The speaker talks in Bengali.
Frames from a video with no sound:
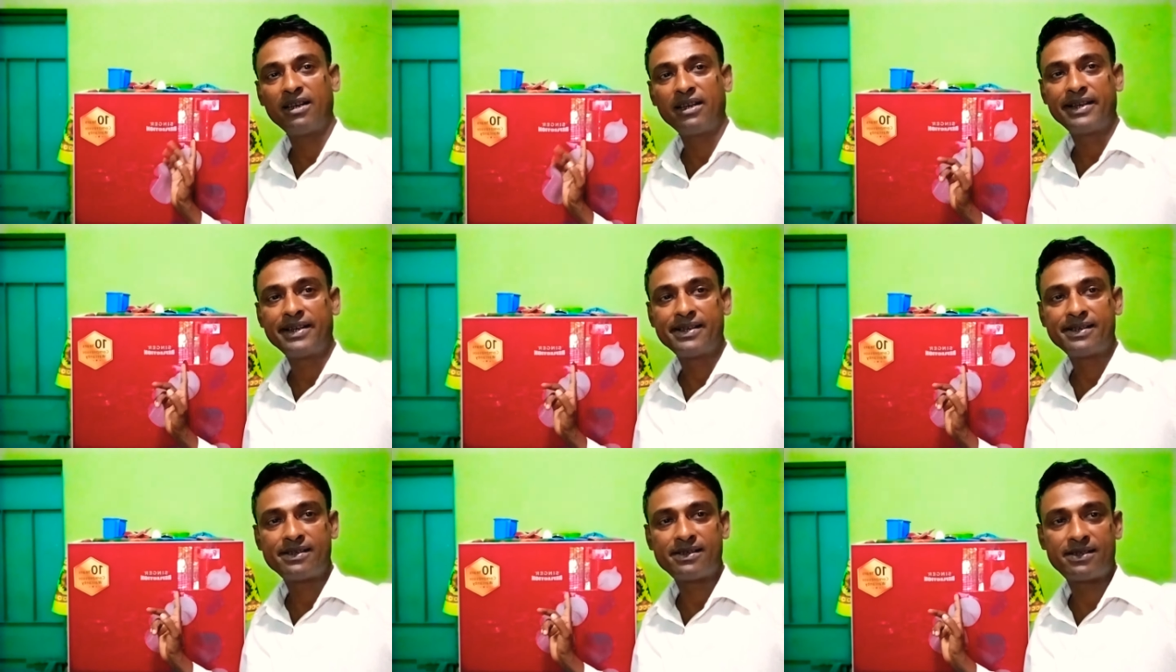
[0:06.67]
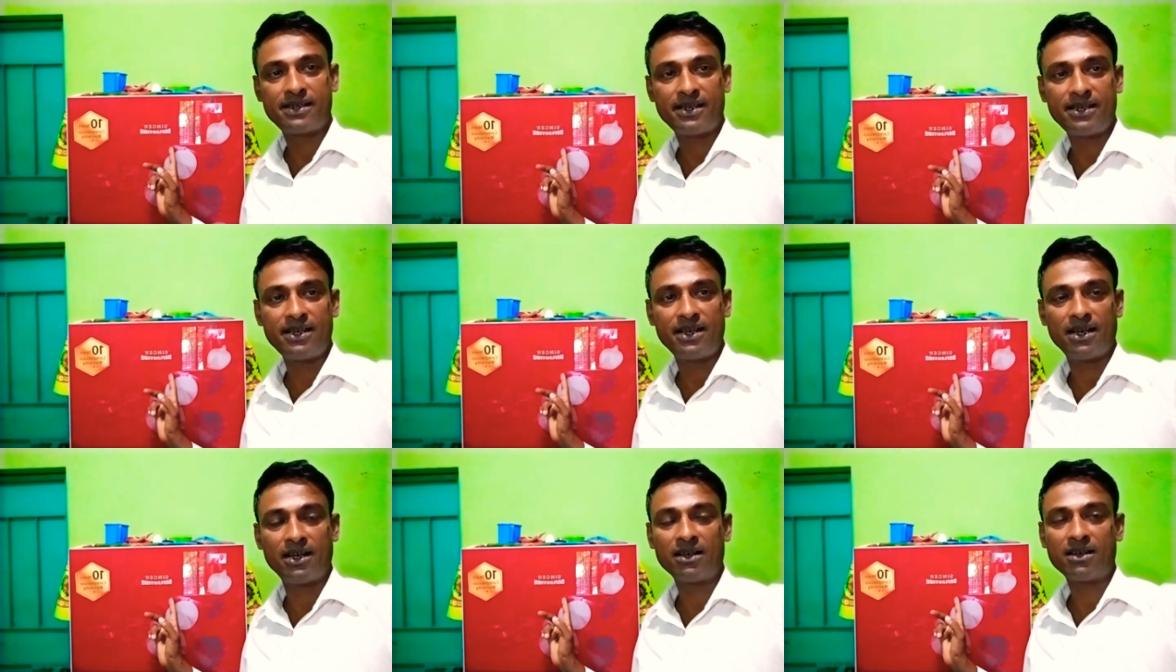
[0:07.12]
সিঙ্গার
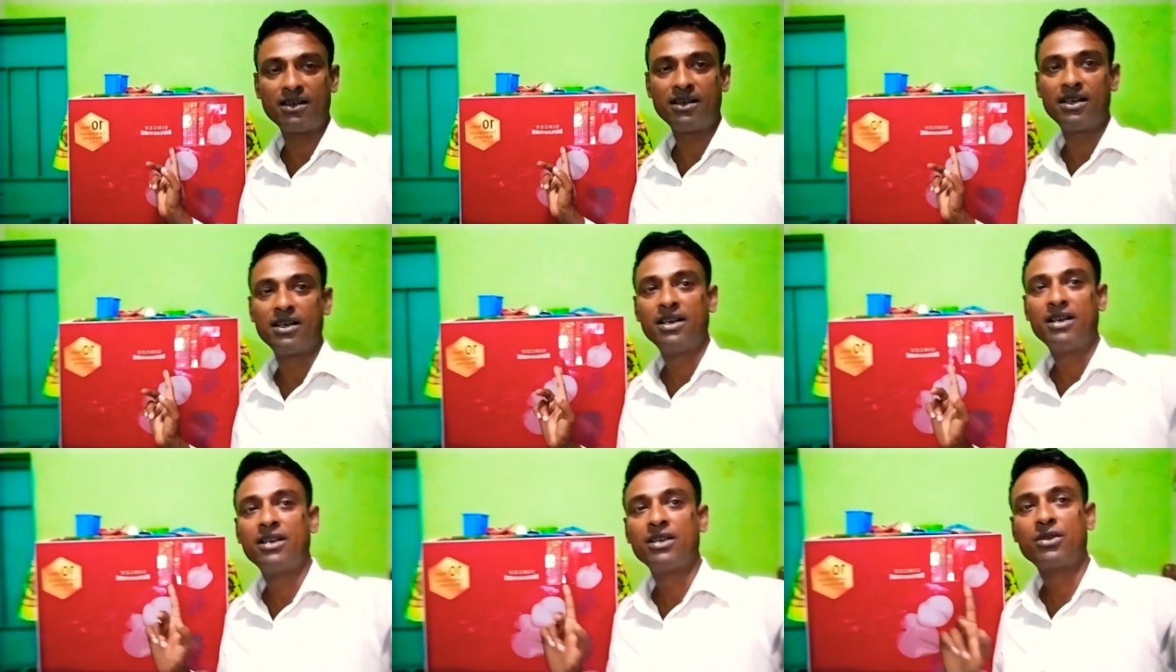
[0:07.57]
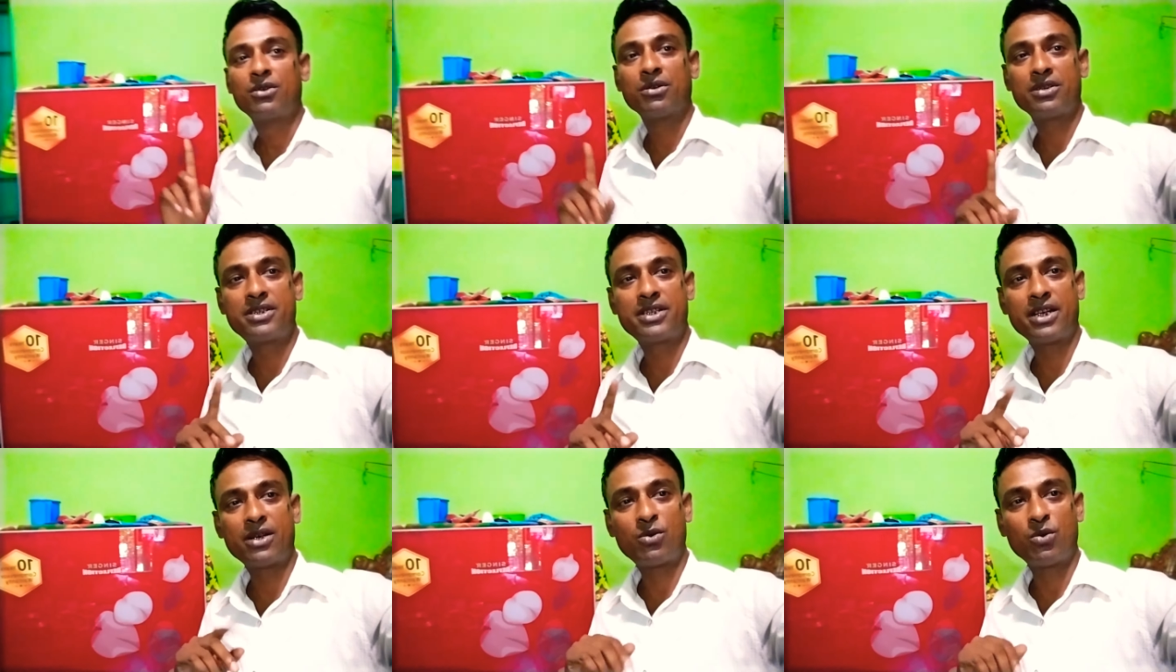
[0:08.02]
তো যে
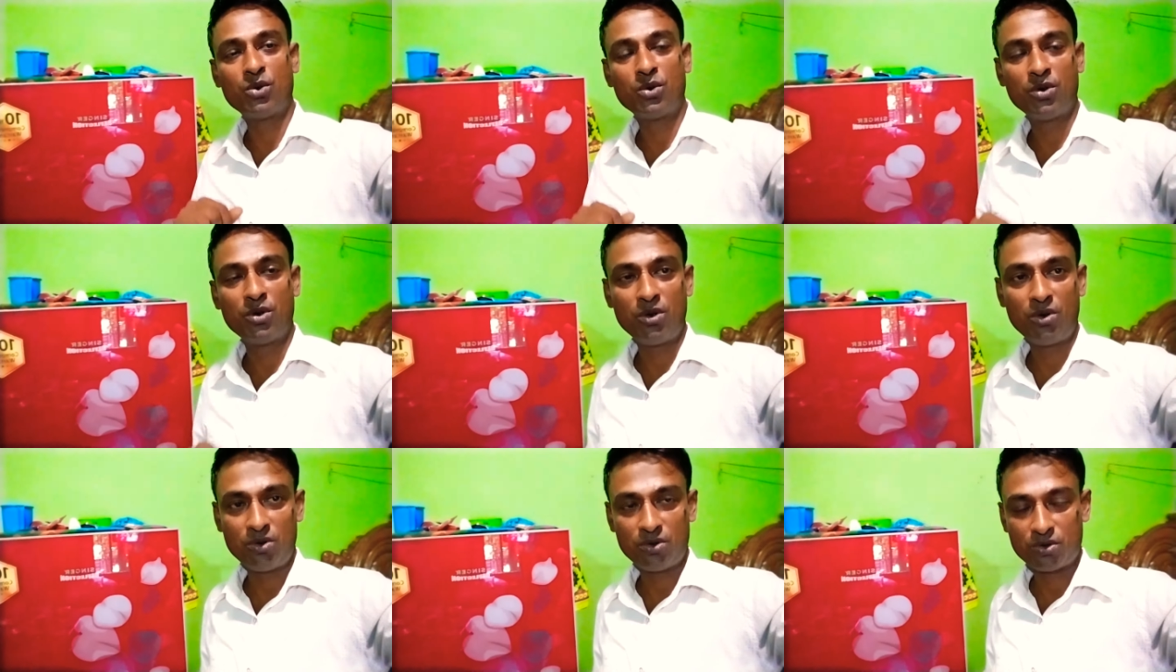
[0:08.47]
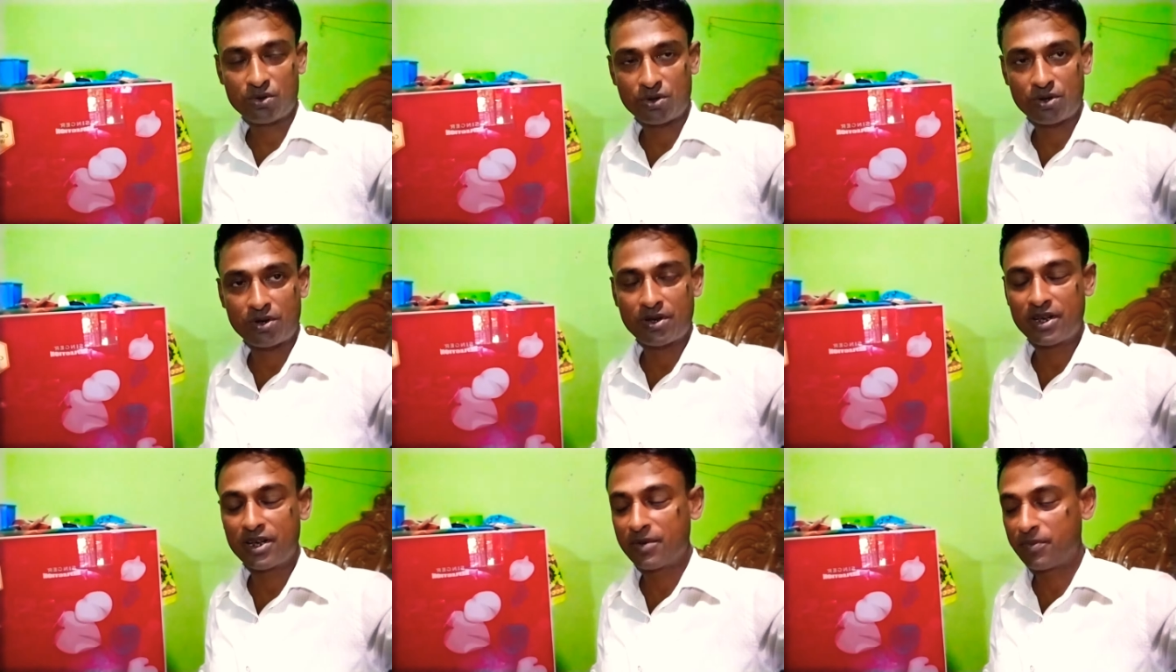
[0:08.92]
কোনো ধরনের
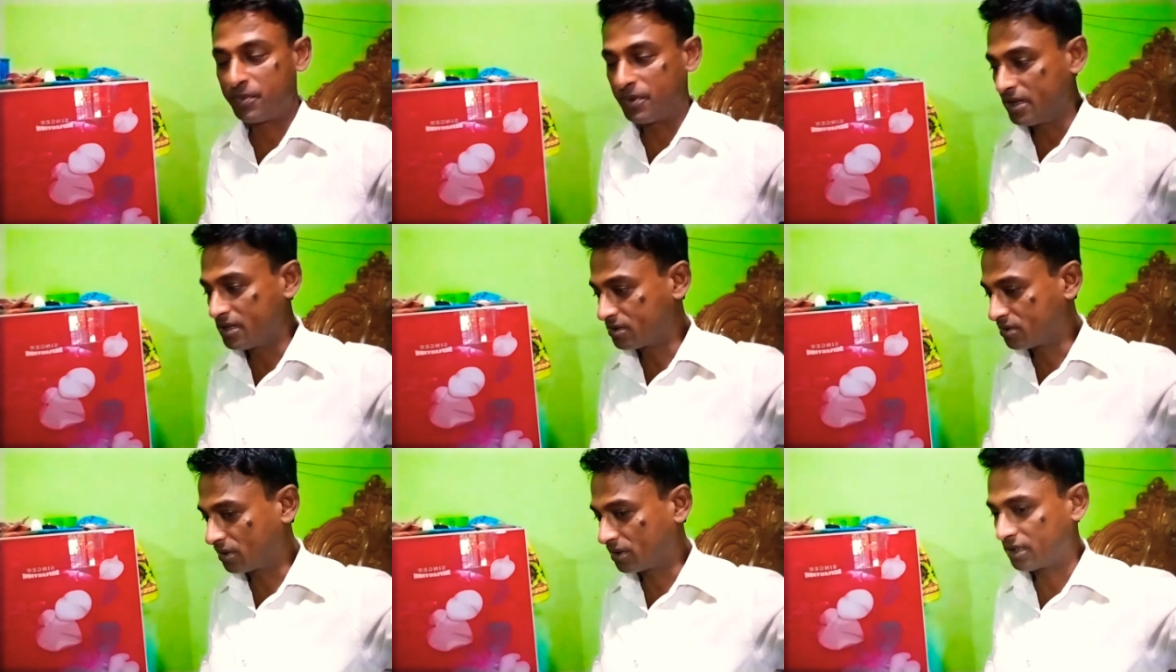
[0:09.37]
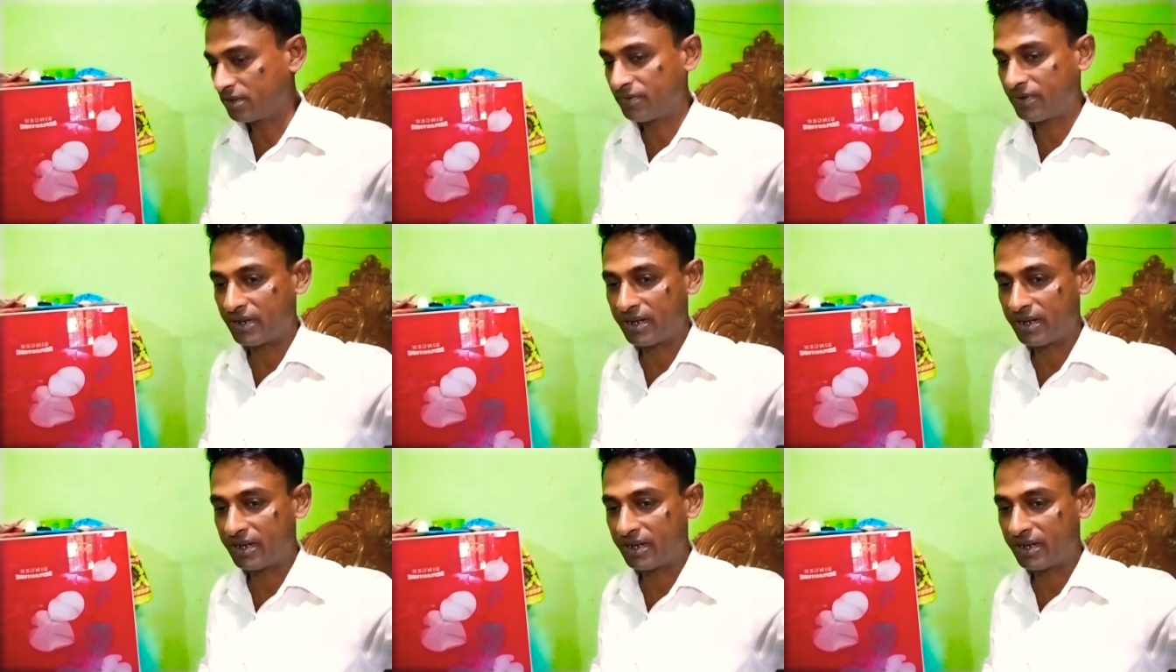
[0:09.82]
ফ্রিজ হতে পারে